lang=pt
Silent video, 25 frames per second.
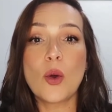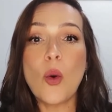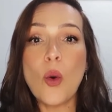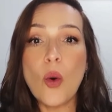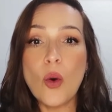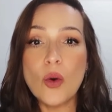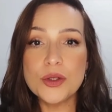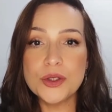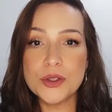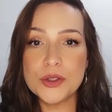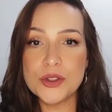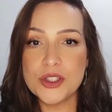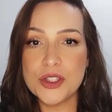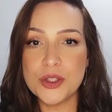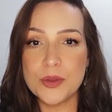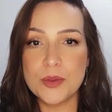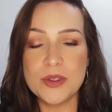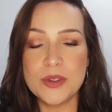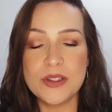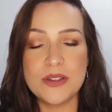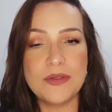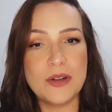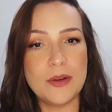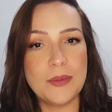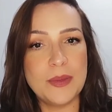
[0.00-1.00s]
outros tipos de
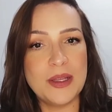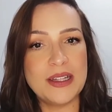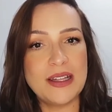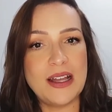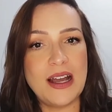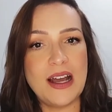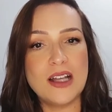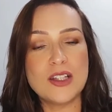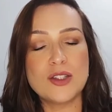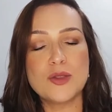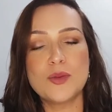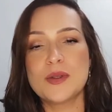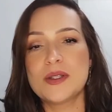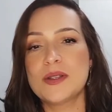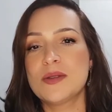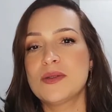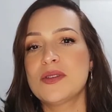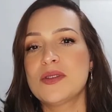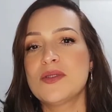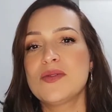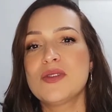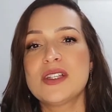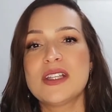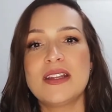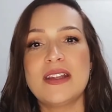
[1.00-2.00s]
fermentados, por exemplo, se
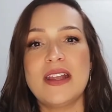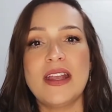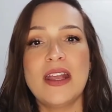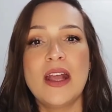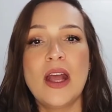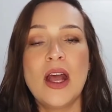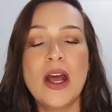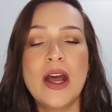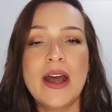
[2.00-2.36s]
você tem